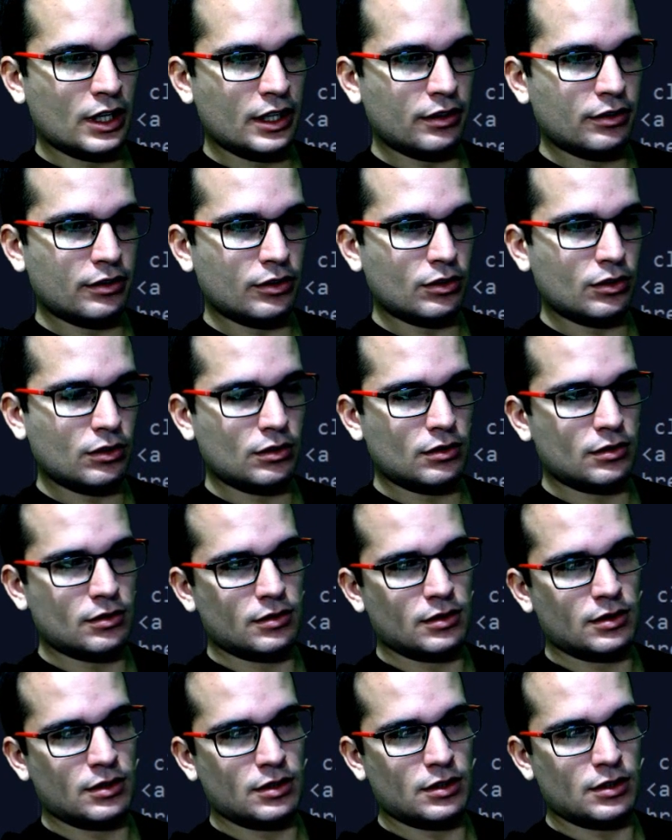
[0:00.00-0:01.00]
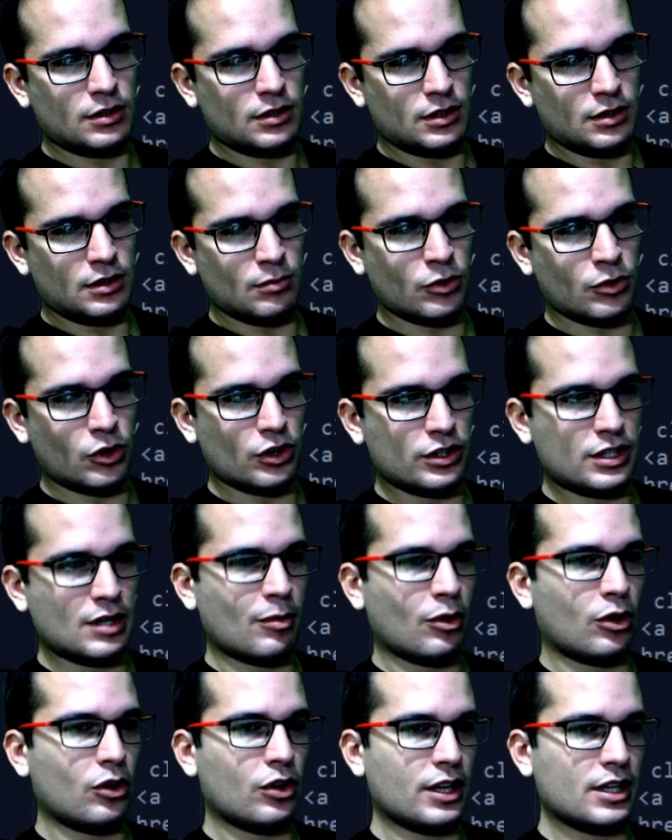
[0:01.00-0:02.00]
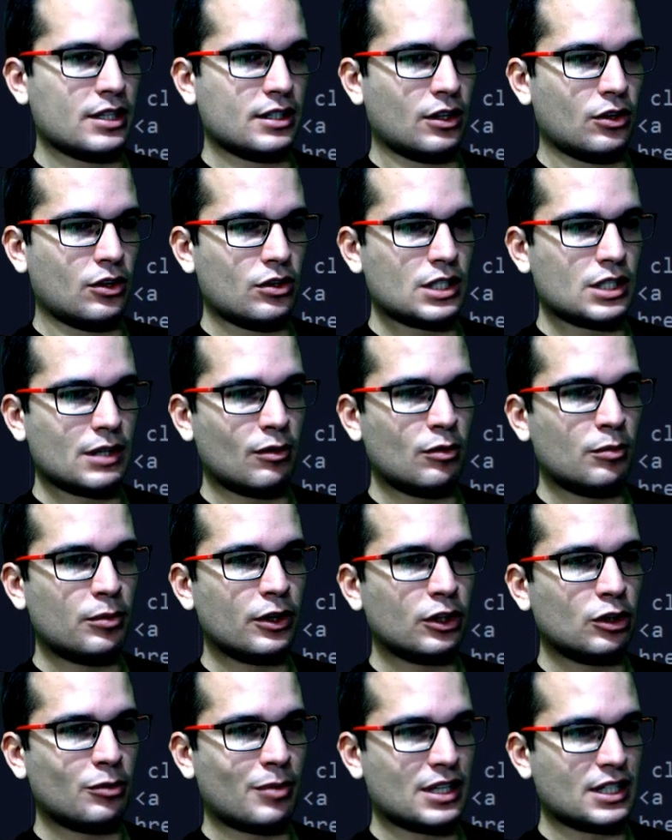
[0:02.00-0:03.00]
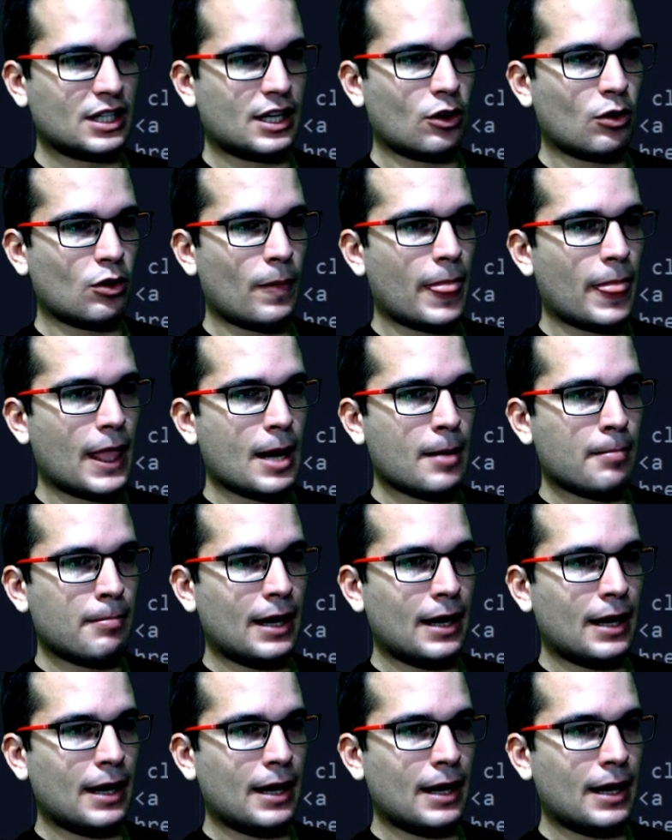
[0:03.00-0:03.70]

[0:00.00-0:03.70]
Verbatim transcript: actualizo. Bueno, sí, mejor este, ¿no? Se ve un poquito más claro.